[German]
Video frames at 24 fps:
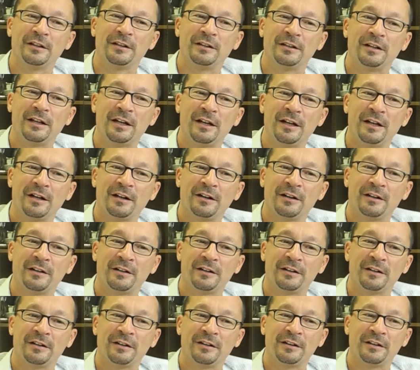
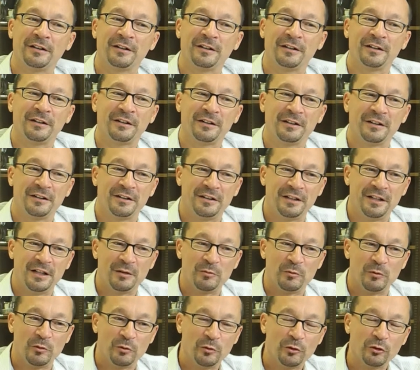der äh,
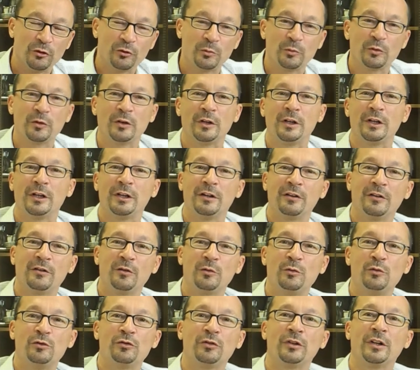dem ursprünglichen
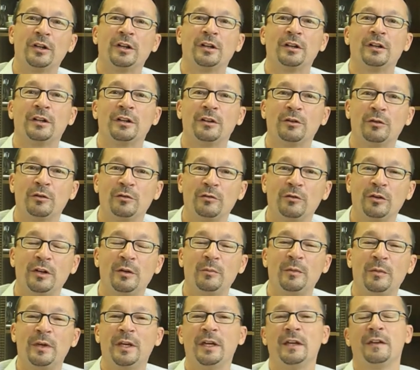Zustand doch wohl
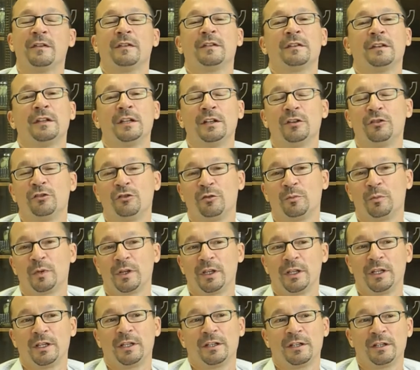am ehesten
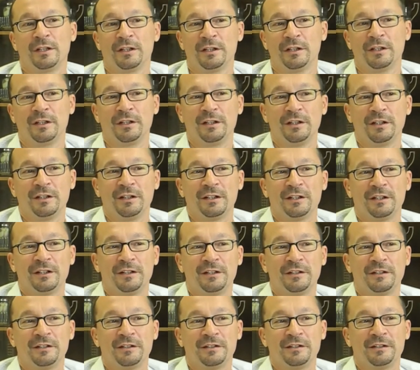entspricht.
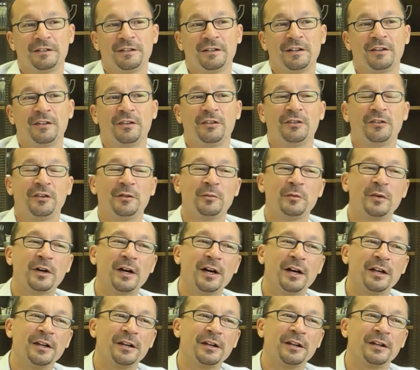Das ist immer
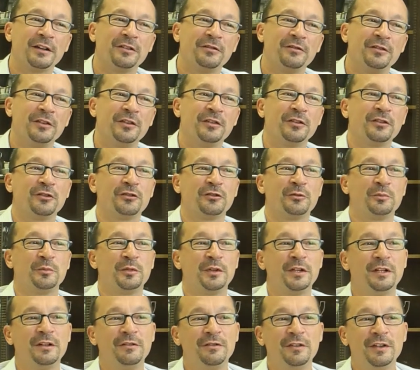eine gewisse
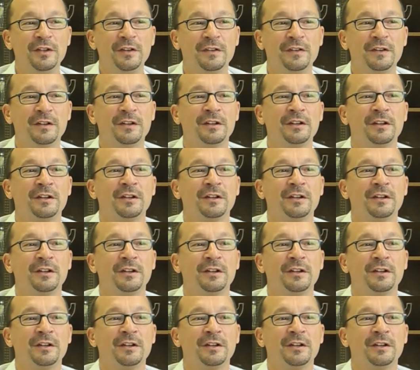Spielwiese